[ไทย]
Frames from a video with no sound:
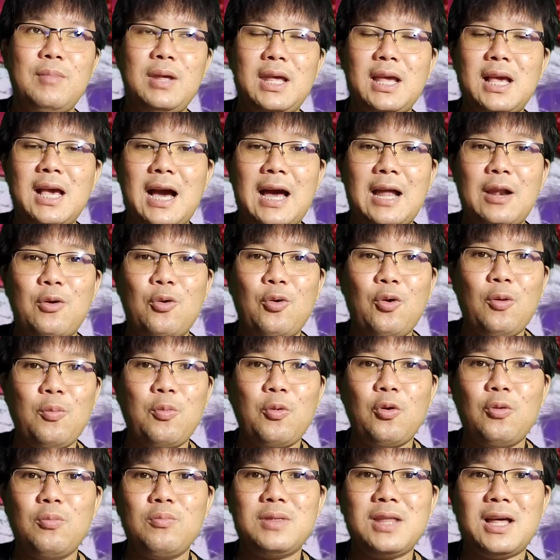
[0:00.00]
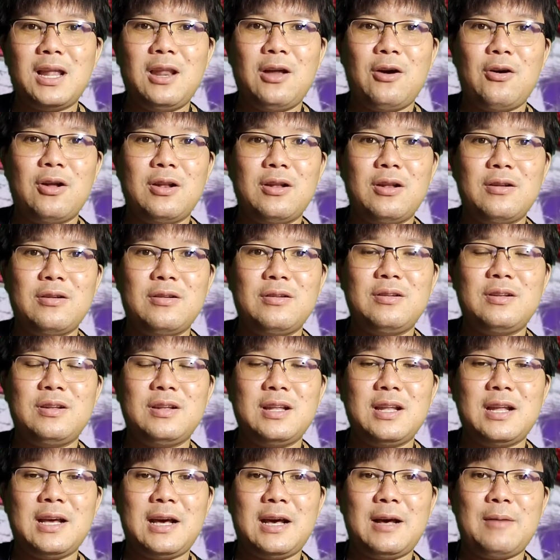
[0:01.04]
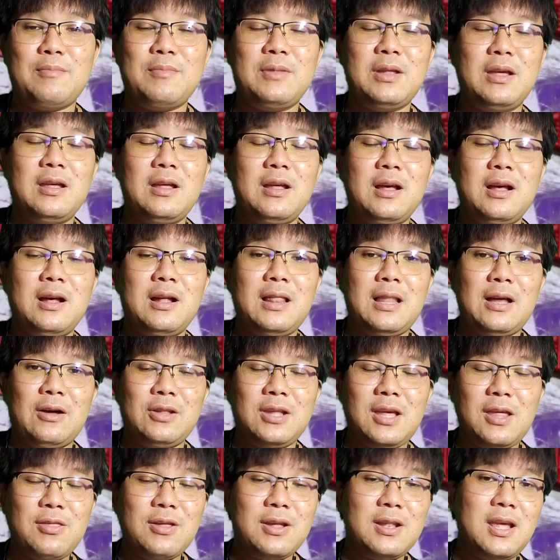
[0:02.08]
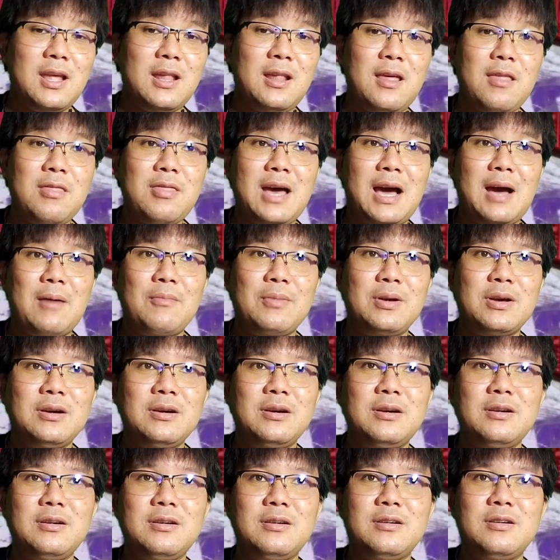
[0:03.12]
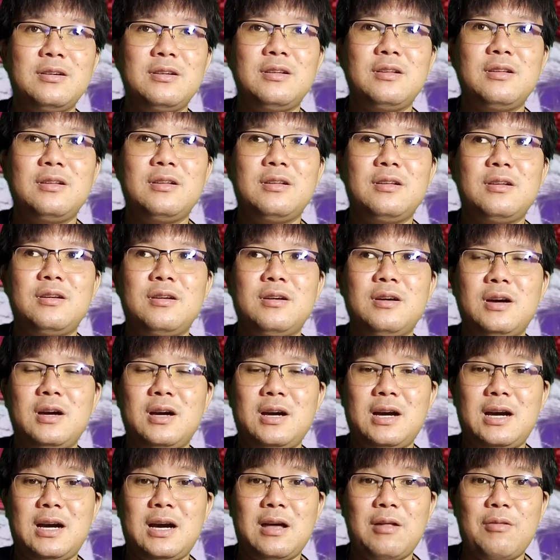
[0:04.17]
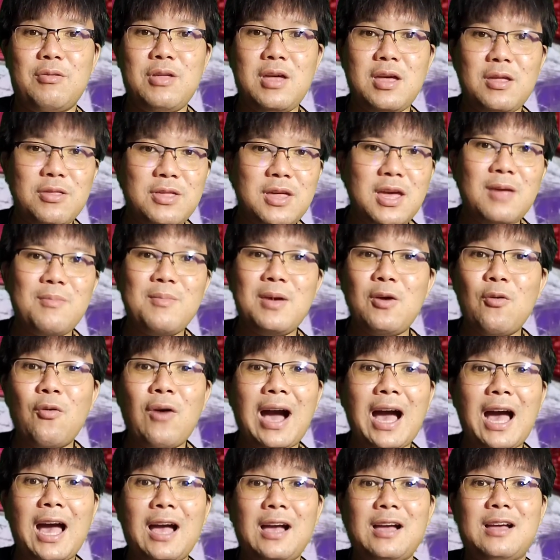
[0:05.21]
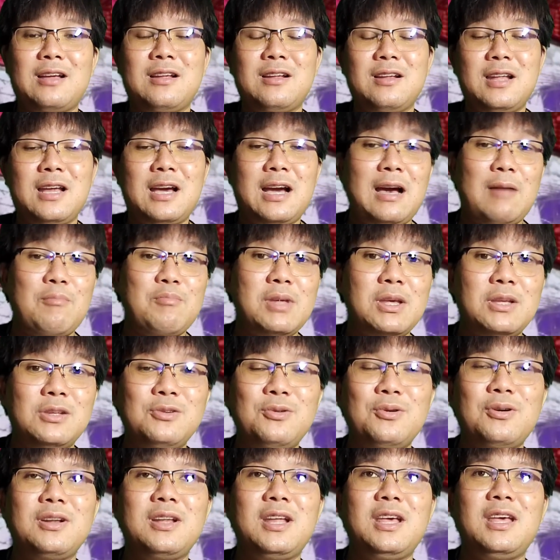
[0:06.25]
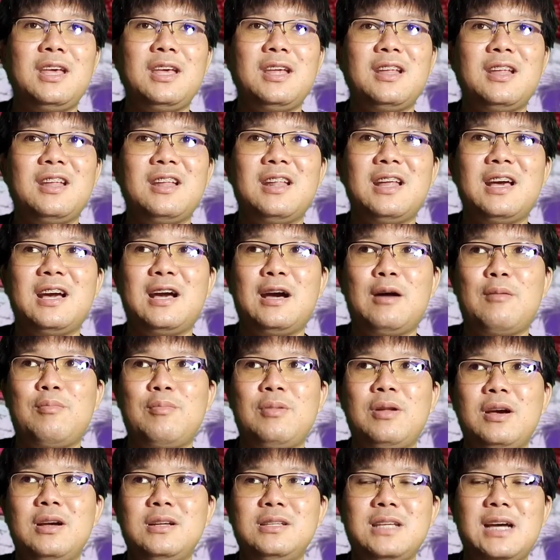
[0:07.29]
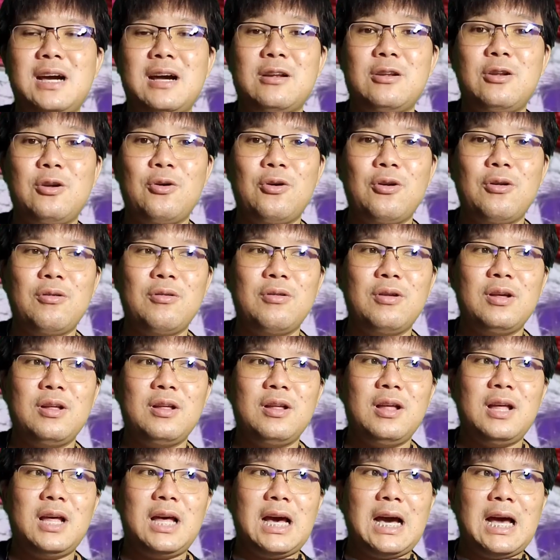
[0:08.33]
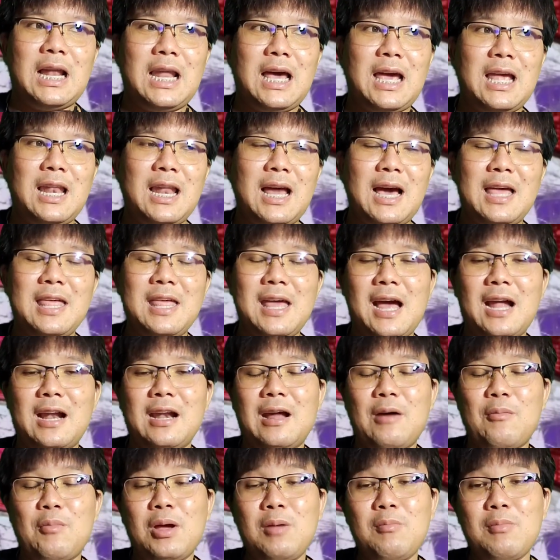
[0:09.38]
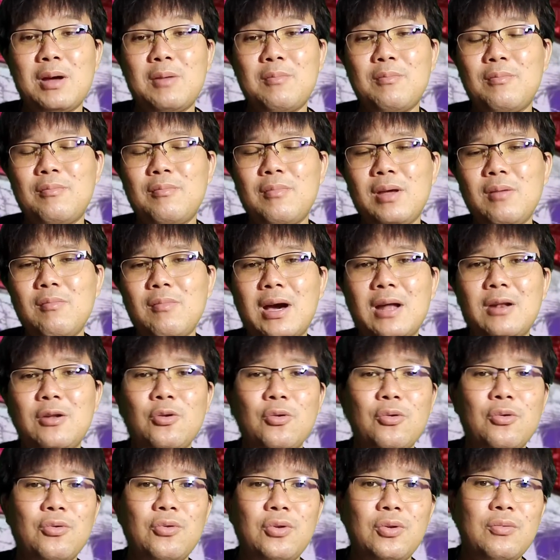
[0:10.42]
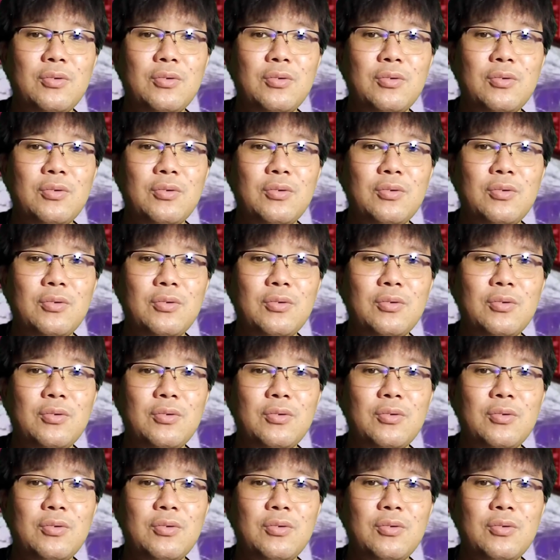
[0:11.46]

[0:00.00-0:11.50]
มีการควบคุมตลอดนะครับแล้วทฤษฎีที่สามคืออ่าซีซี่ไม่ว่างนะครับในช่วงนี้นะครับเนื่องจากโดนอะไรหลายอย่างทำให้มันไม่มาดู